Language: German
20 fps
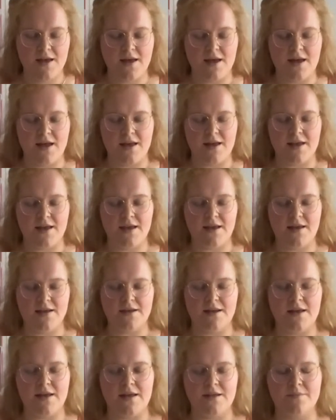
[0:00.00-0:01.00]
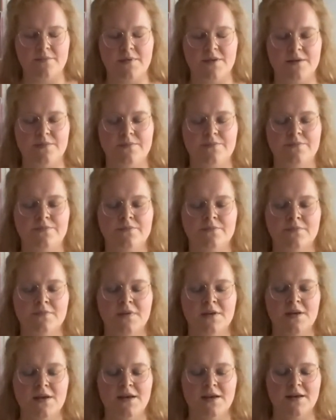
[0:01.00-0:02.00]
einatmen,
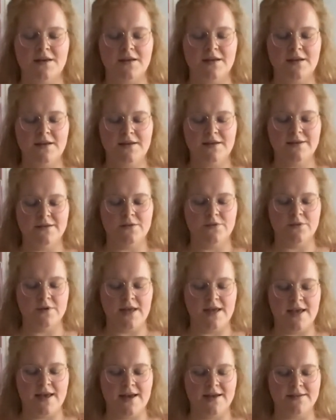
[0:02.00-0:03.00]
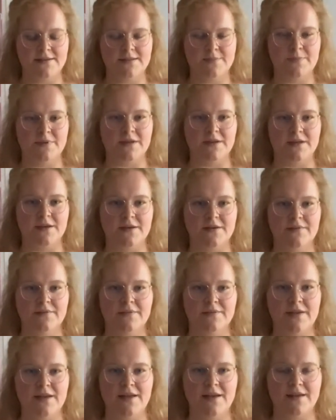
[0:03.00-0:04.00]
Richtung Herz bringen,
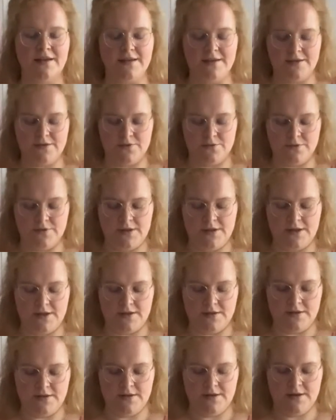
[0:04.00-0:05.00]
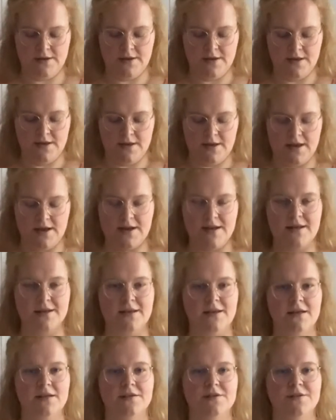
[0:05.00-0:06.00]
ja, Richtung hier,
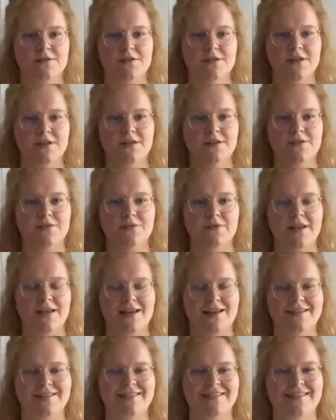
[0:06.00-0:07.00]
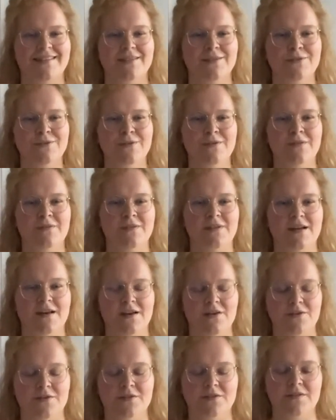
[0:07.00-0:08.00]
energetisch Richtung Herz und
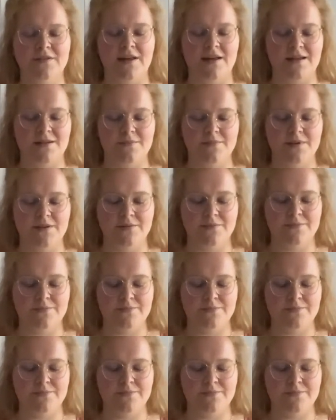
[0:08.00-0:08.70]
wieder ausatmen.